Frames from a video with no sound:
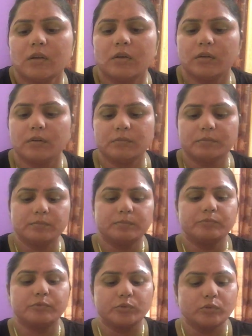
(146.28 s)
और
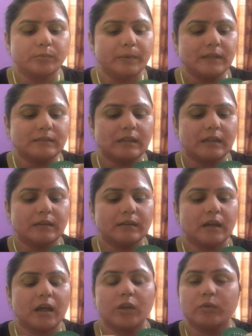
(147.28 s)
फ्रूट बेस है
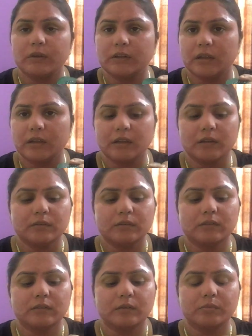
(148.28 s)
आयुर्वेदा है
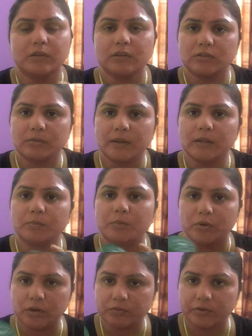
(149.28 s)
सबसे अच्छी बात है
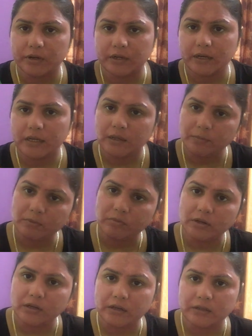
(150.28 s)
पॉकेट फ्रेंडली है ये भी
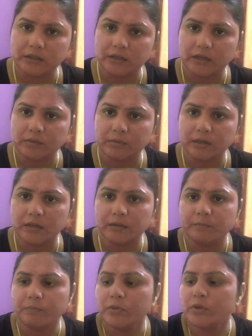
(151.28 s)
199 में ही है
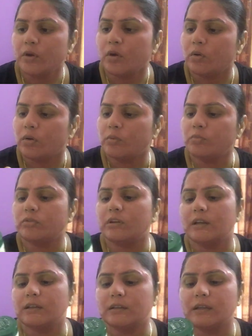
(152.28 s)
और मुझे
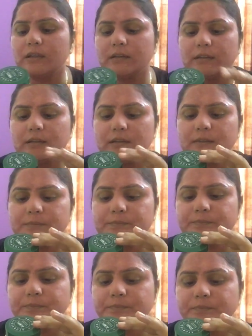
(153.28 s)
लगता है
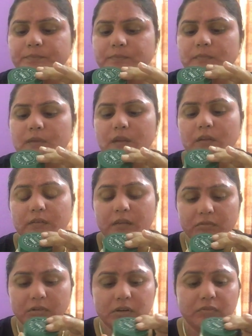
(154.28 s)

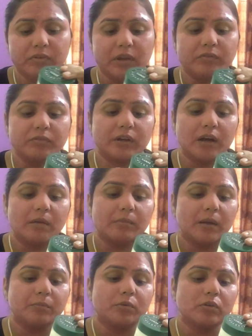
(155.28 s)
75 ग्राम
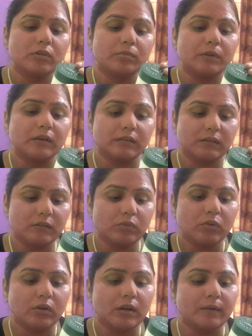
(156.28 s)
आपको इसमें रिसीव
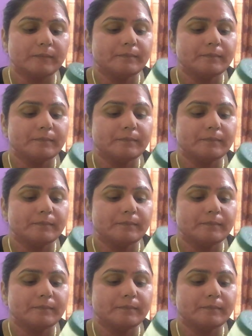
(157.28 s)
होगा